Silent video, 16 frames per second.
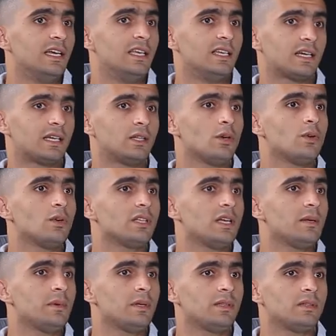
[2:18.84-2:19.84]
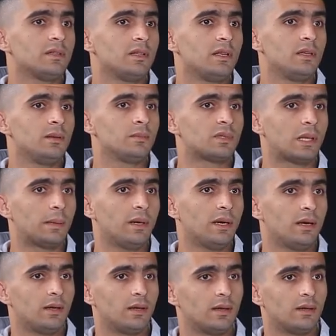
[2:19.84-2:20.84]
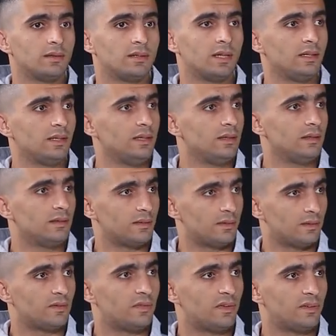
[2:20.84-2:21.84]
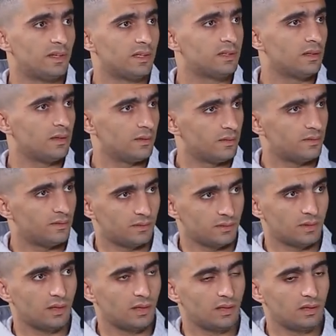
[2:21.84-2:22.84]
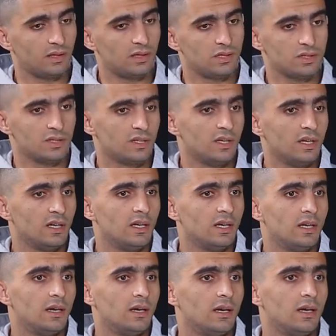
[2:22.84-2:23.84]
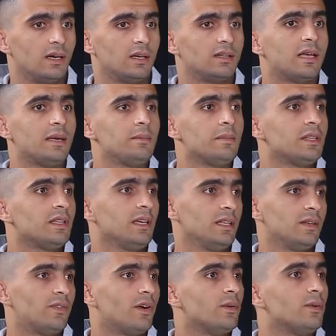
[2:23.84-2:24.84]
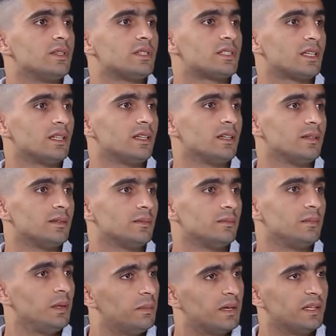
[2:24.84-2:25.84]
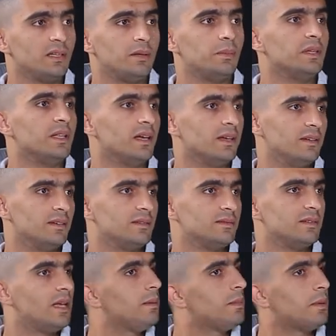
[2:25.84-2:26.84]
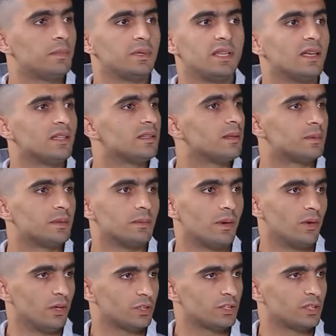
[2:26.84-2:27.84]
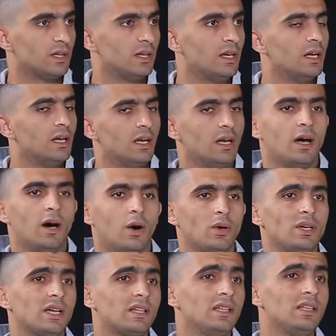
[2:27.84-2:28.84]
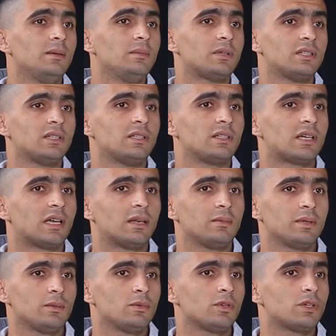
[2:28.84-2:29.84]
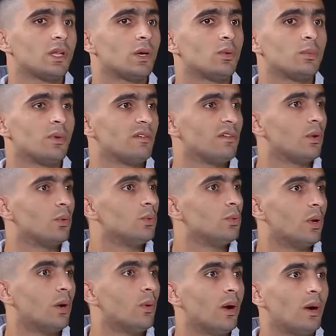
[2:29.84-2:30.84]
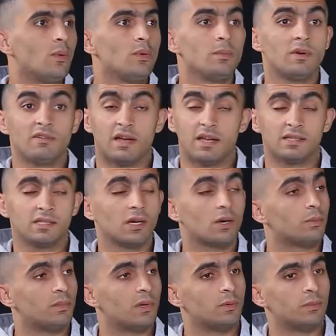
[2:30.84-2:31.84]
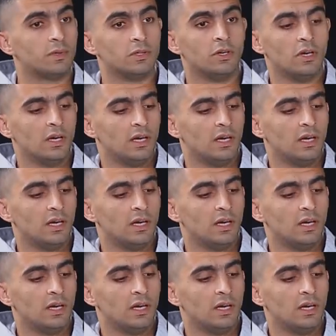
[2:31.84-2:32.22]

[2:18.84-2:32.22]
لكن هو دايما اللي متابع نادي فرقتنا طلائع الجيش دايما احنا في اول السنه بيبقى دي البدايه دايما بدايتنا بتبقى وحشه هقول لك ليه يمكن الكلام ده ممكن اول مره اقوله او اول مره حد ياخد باله منه